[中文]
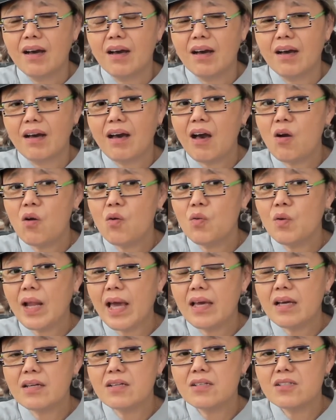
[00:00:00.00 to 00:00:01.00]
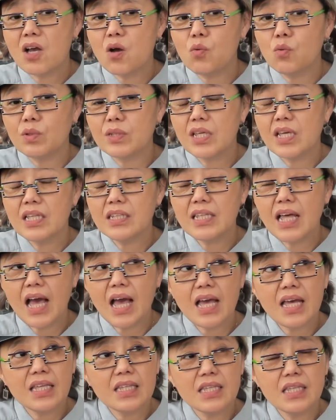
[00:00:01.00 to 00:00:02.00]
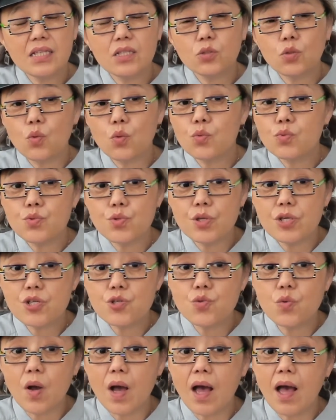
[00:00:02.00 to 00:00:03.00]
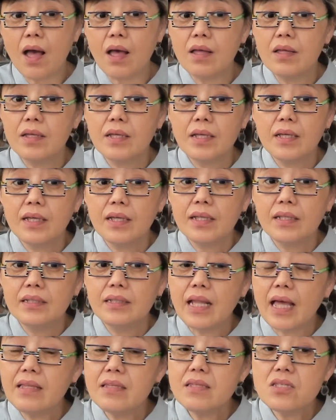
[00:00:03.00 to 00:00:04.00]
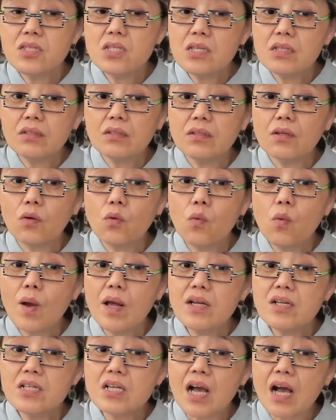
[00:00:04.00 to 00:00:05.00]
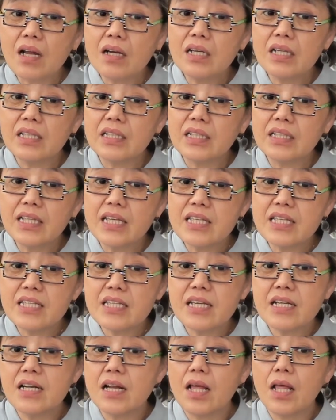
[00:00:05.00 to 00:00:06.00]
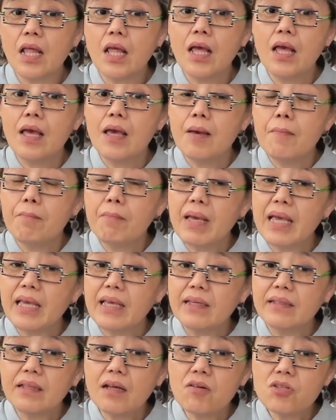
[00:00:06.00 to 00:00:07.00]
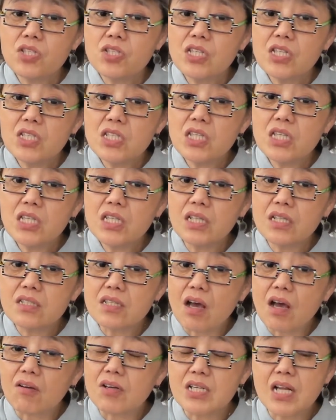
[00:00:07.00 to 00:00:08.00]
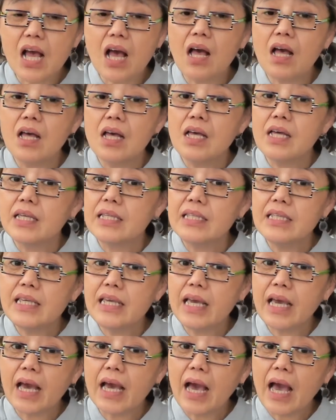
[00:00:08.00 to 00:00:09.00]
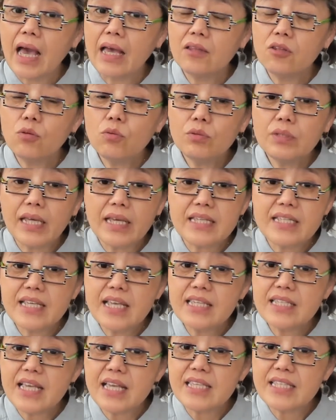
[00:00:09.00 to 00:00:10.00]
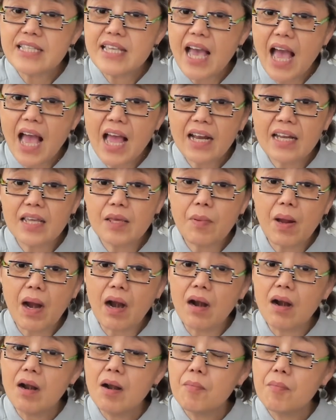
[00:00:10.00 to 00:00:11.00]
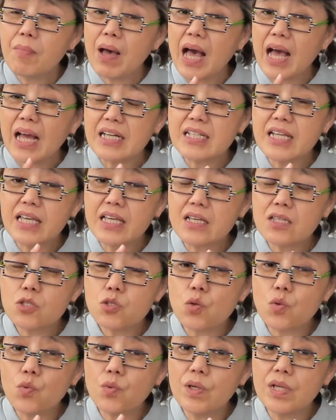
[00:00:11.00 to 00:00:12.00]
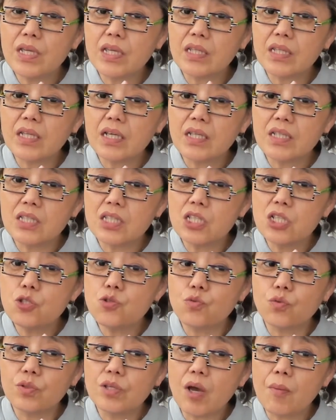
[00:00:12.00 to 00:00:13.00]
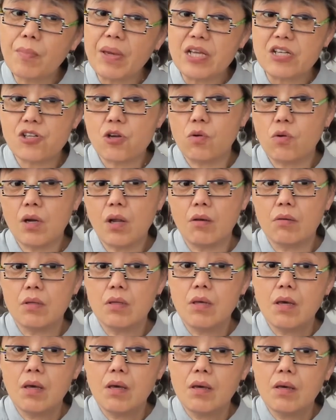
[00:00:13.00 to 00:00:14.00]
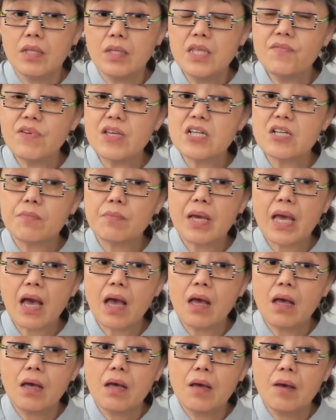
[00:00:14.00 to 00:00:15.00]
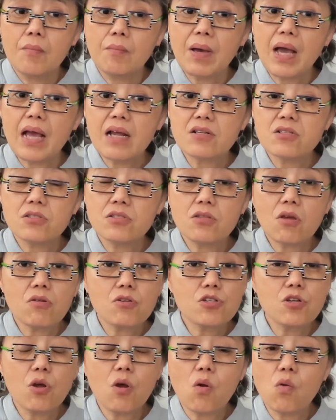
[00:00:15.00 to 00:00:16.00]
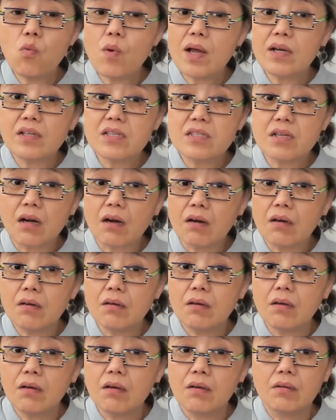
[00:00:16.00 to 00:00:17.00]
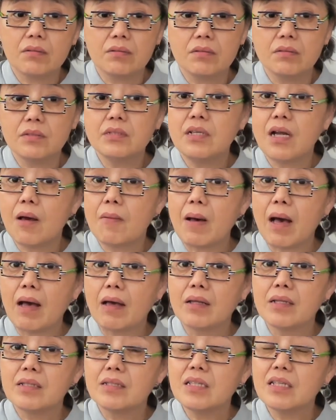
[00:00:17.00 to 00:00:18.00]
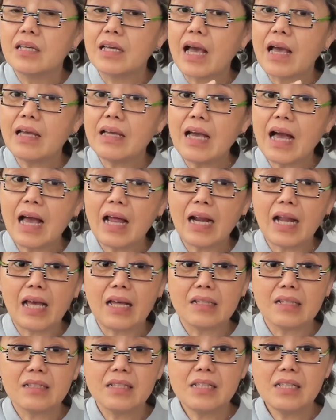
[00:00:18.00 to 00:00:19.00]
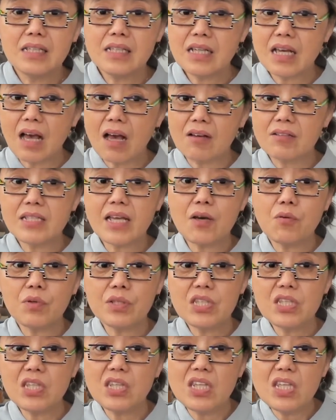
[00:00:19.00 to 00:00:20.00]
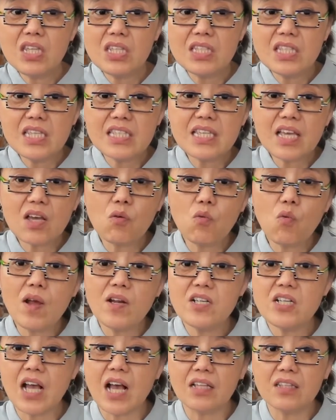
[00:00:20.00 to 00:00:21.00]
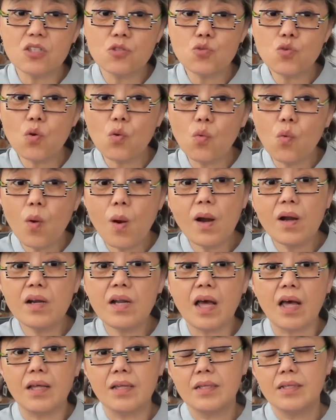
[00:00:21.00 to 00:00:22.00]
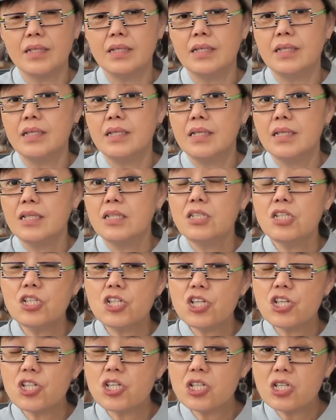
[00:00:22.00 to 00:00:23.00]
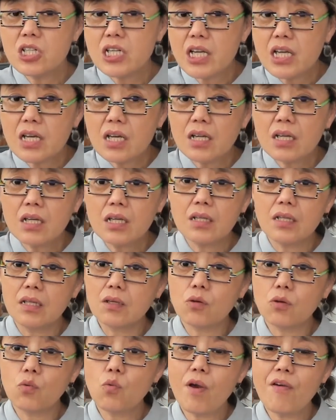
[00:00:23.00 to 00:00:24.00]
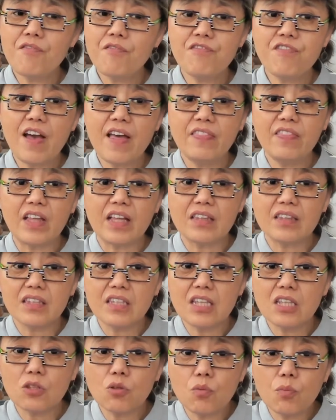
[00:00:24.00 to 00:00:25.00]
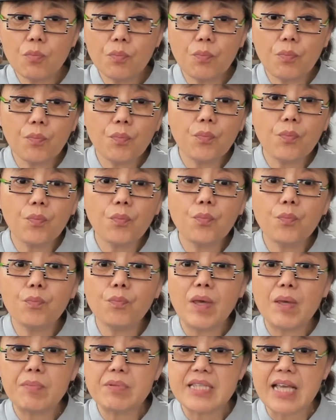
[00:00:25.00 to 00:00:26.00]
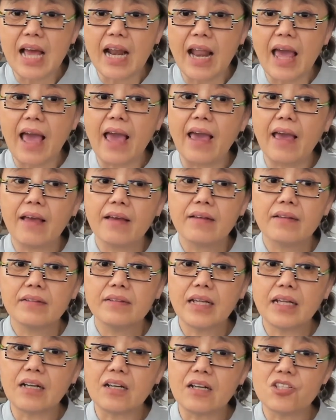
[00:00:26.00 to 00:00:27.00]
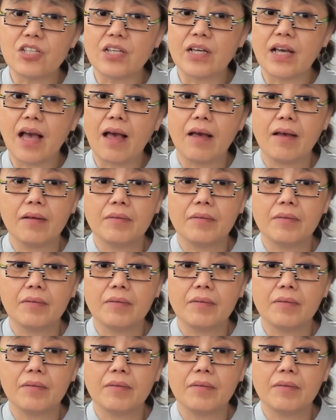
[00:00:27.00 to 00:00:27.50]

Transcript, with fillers: 后来和赵武听他一个同学说啊，南京官场里的那些人，每到星期一的早上，也还都得先在家里边把这个总理的遗嘱要背熟了，因为什么呀？怕到时候忘了词儿，你知道吗？你尴尬了，你那好家伙，你你你在官场，你做官的。你吃这个官饭的，你都背不下来，那哪行啊？